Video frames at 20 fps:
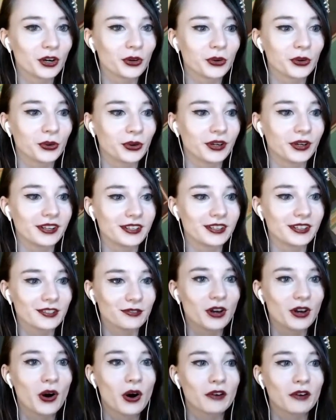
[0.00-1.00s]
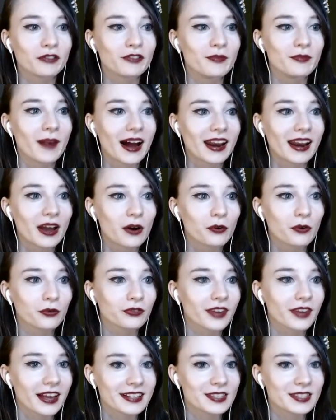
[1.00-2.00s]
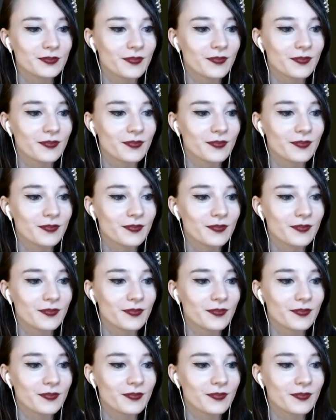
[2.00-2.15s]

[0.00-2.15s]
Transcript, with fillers: und wir hoffen mal auf das